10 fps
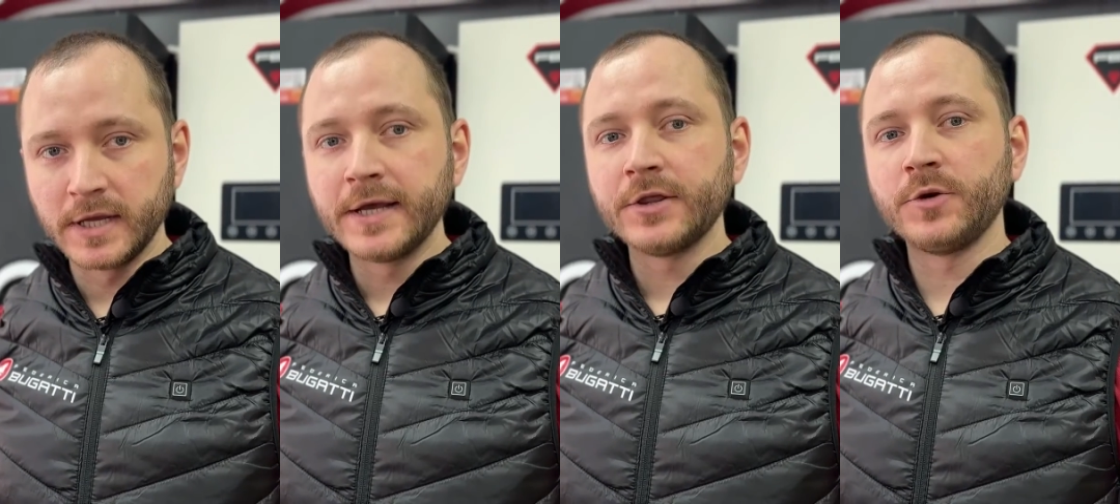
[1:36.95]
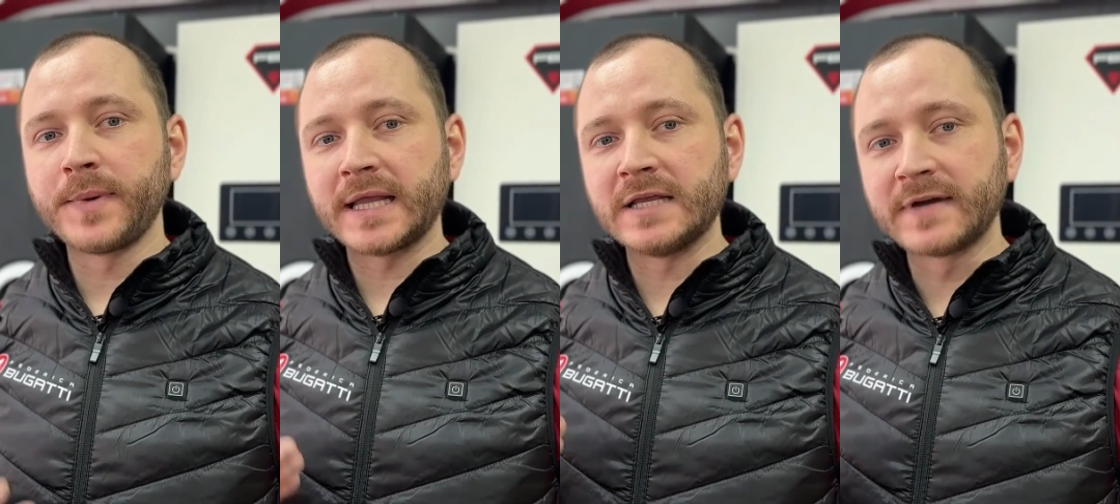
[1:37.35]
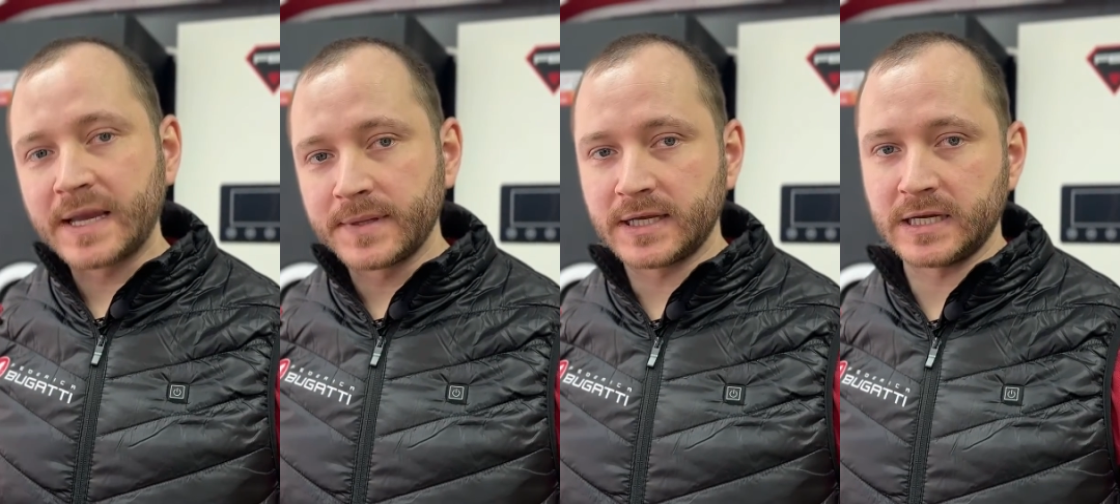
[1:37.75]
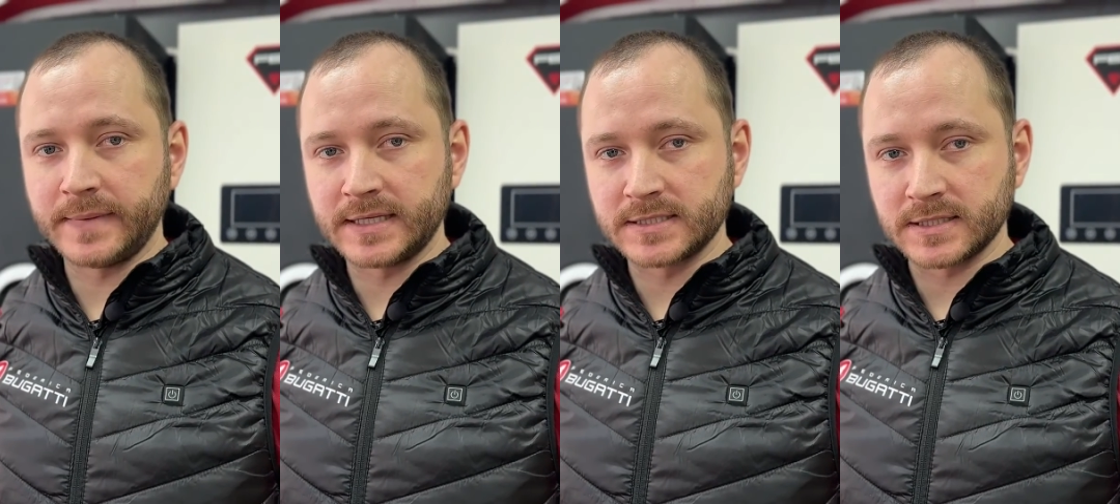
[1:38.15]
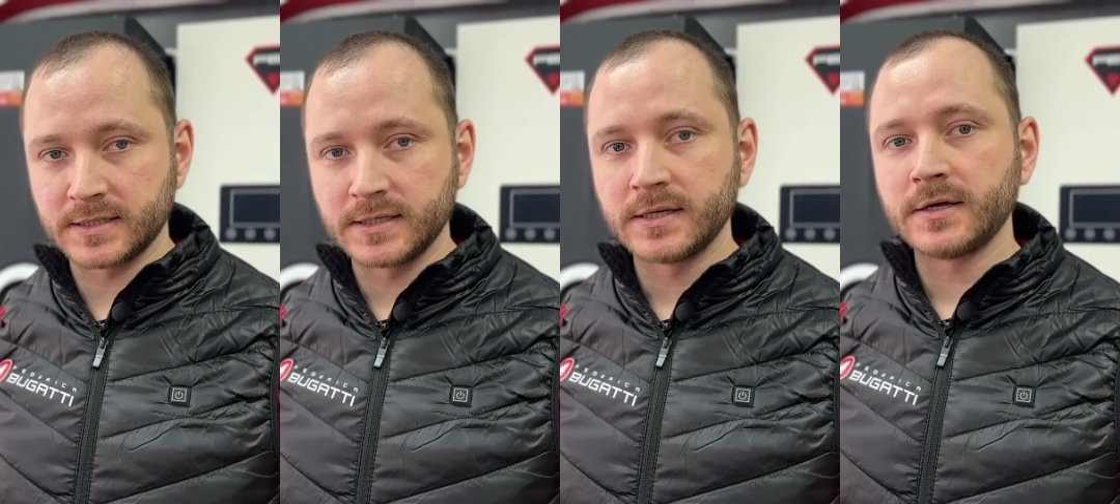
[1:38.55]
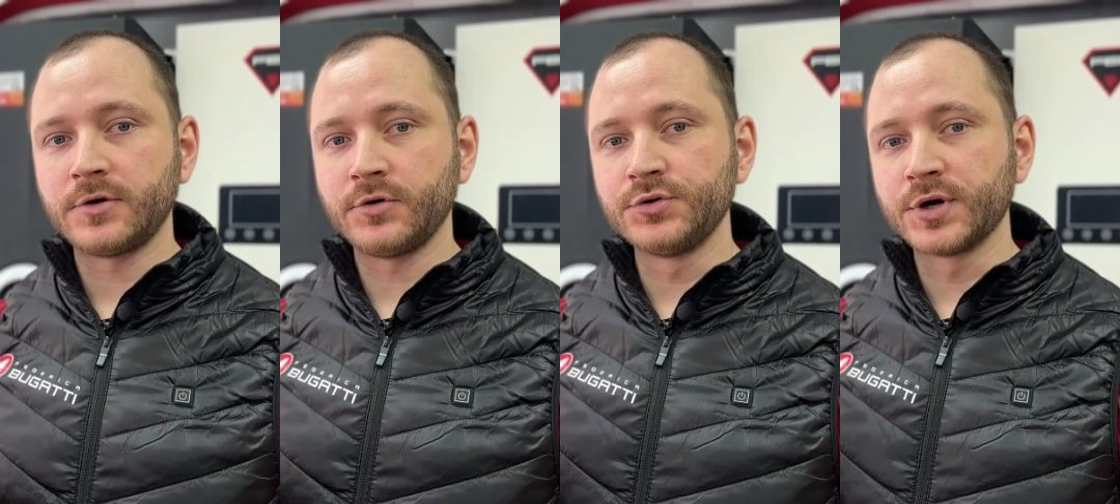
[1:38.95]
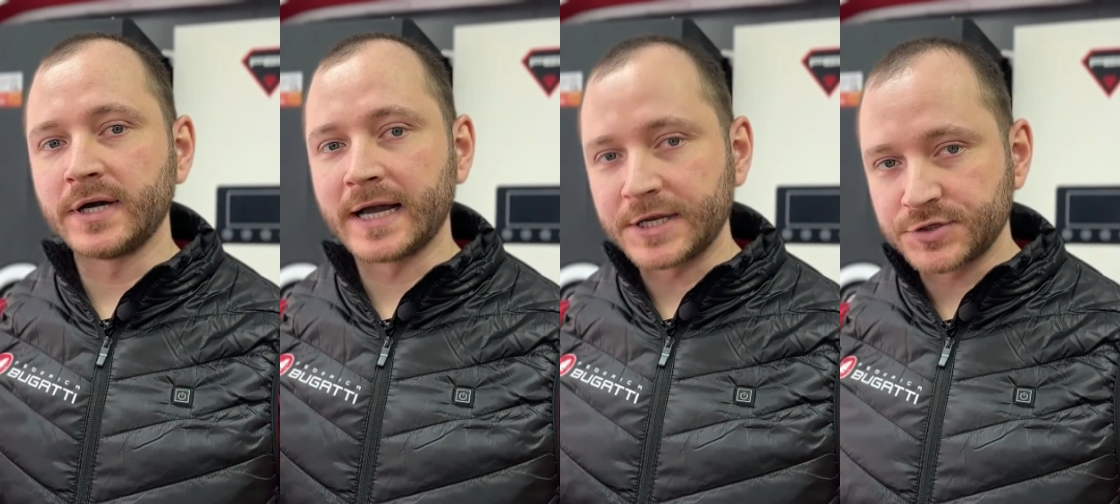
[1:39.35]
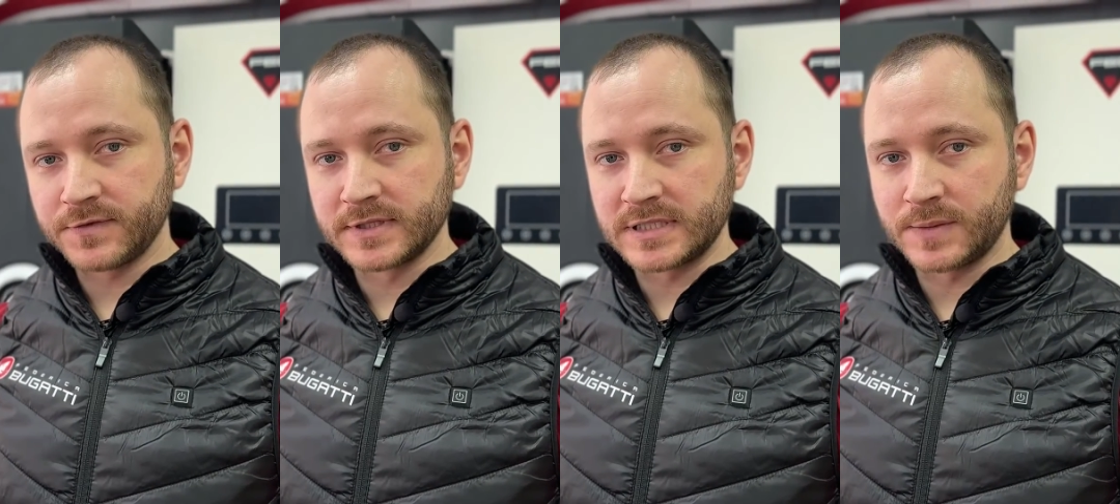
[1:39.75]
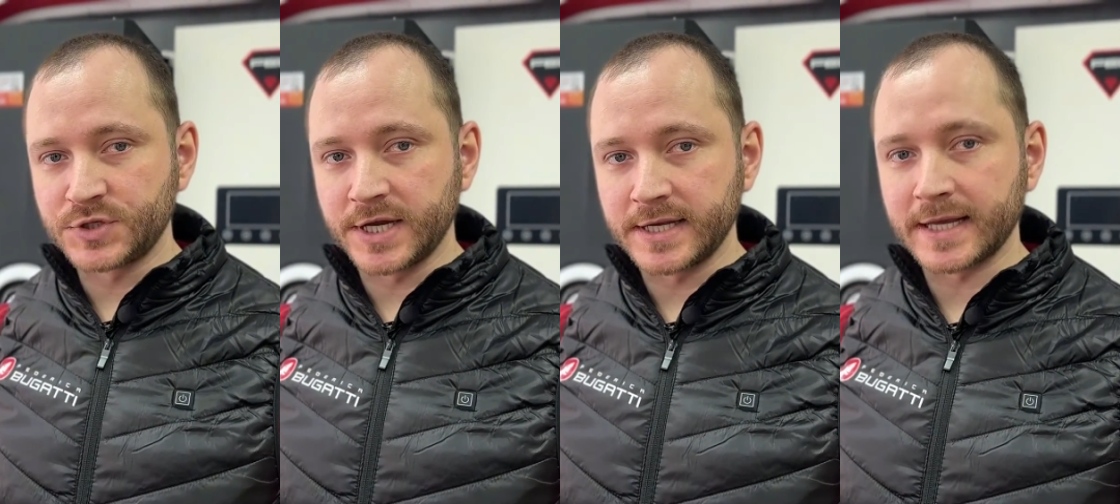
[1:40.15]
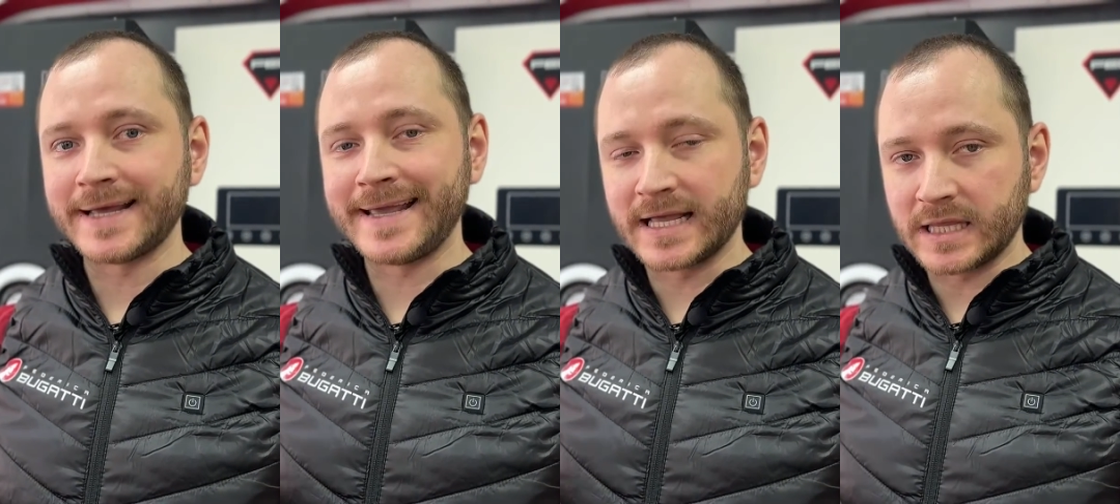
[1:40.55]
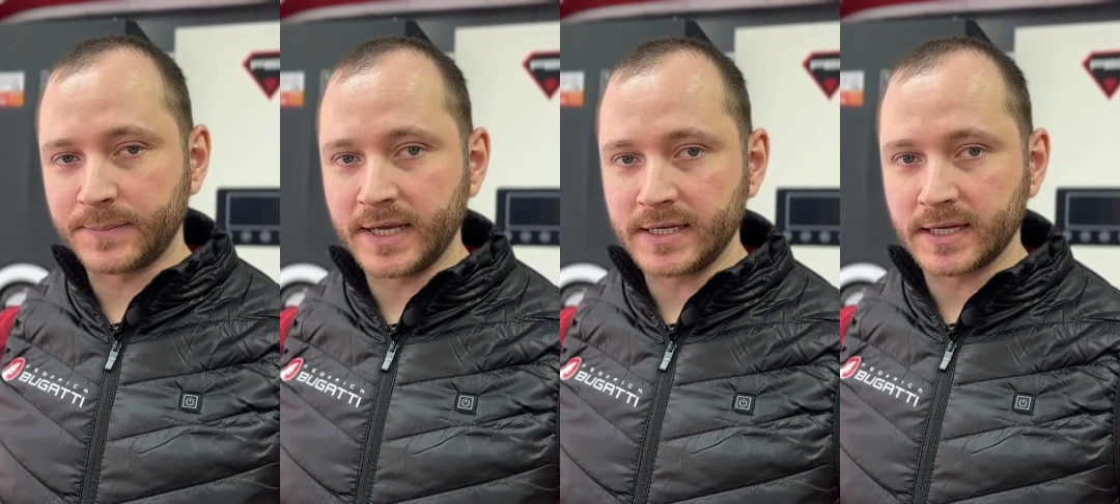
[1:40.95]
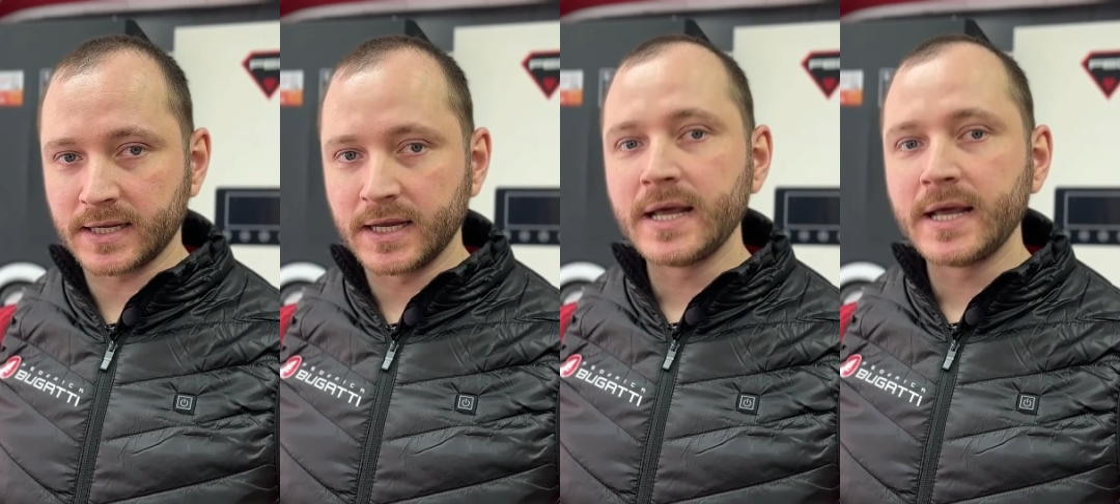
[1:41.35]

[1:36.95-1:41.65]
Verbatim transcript: Но при одновременной команде контура горячего водоснабжения и отопления